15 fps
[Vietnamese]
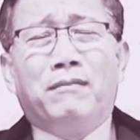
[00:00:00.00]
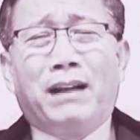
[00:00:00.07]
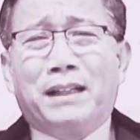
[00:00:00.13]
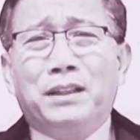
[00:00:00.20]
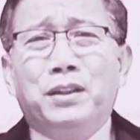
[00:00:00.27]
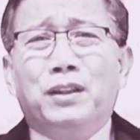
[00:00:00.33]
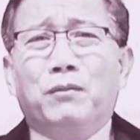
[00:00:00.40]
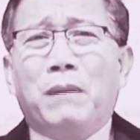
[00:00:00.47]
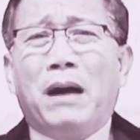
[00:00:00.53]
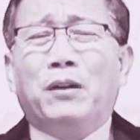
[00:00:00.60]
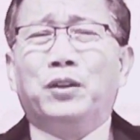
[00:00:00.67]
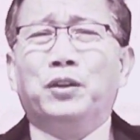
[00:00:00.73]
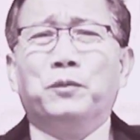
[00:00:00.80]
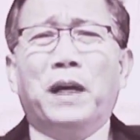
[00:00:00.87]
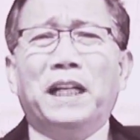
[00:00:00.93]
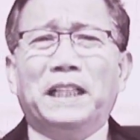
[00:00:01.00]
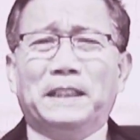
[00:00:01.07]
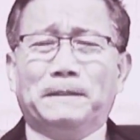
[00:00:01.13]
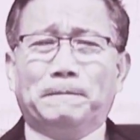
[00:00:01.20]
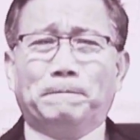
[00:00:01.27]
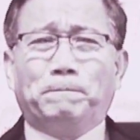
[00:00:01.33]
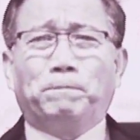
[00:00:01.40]
và kính thưa đồng bào thương mến
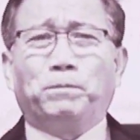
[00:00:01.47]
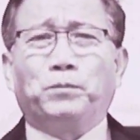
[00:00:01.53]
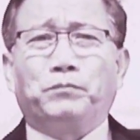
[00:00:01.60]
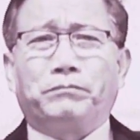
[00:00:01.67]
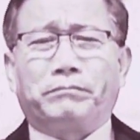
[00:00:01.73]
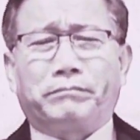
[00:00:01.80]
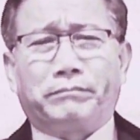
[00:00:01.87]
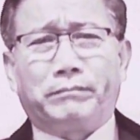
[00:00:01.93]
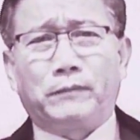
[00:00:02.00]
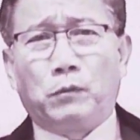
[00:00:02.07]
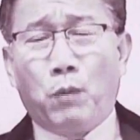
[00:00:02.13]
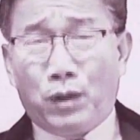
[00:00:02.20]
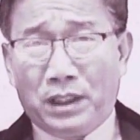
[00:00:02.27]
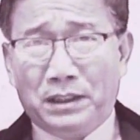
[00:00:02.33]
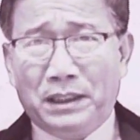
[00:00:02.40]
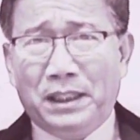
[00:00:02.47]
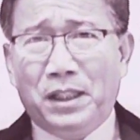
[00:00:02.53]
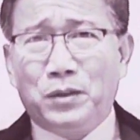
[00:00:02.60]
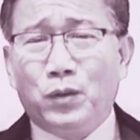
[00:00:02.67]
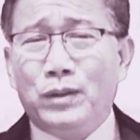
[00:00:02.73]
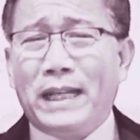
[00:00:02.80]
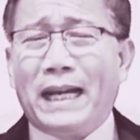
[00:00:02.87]
một lần
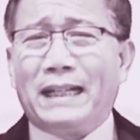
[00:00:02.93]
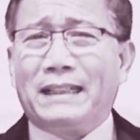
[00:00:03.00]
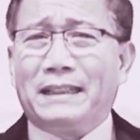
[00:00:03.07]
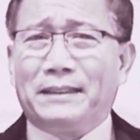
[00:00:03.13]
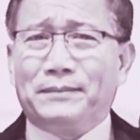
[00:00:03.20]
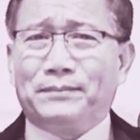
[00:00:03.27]
nữa tôi nhắc